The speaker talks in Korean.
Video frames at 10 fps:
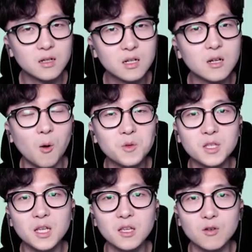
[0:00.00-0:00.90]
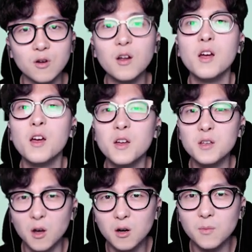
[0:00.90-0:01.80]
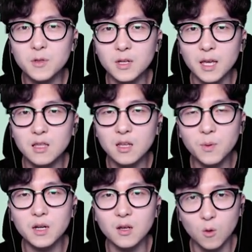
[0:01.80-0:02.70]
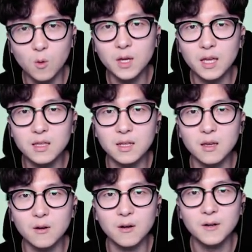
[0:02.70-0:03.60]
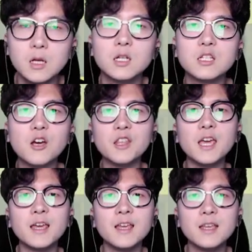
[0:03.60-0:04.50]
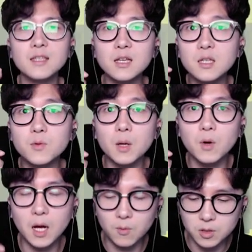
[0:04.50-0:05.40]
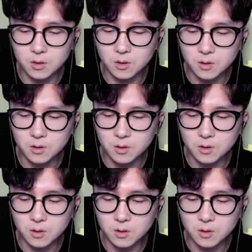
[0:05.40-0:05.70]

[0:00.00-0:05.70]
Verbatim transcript: 그 엄청난 기술 여러분들께 특별히 공개해드릴게요 그 전에 상대부터 한번 까보시죠